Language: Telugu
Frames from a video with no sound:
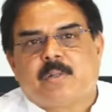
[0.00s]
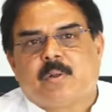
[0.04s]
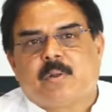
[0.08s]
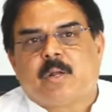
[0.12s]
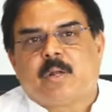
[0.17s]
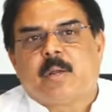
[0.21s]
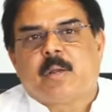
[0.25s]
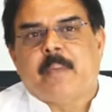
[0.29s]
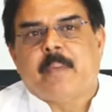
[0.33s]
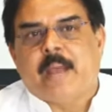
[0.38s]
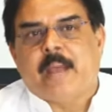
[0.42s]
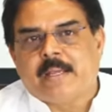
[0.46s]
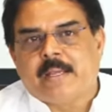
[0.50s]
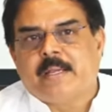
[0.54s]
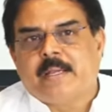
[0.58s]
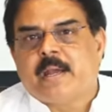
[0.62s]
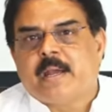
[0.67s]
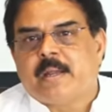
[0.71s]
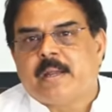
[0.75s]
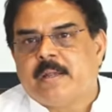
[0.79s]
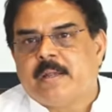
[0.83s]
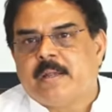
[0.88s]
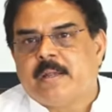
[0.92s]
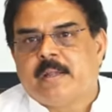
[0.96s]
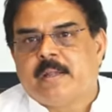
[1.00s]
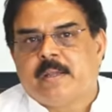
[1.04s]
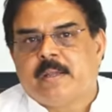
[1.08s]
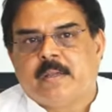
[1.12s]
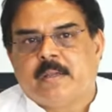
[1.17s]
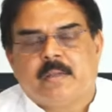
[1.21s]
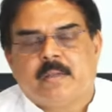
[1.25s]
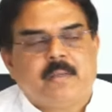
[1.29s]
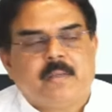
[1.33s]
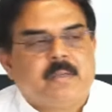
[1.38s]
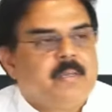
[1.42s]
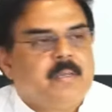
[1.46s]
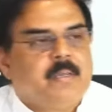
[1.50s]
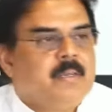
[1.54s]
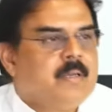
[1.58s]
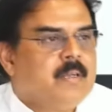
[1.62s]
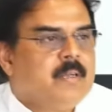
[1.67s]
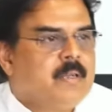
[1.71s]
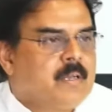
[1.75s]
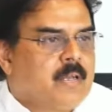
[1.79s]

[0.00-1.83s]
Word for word: ఎట్టి పరిస్థితుల్లో కూడా బ్యాంక్ గ్యారంటీ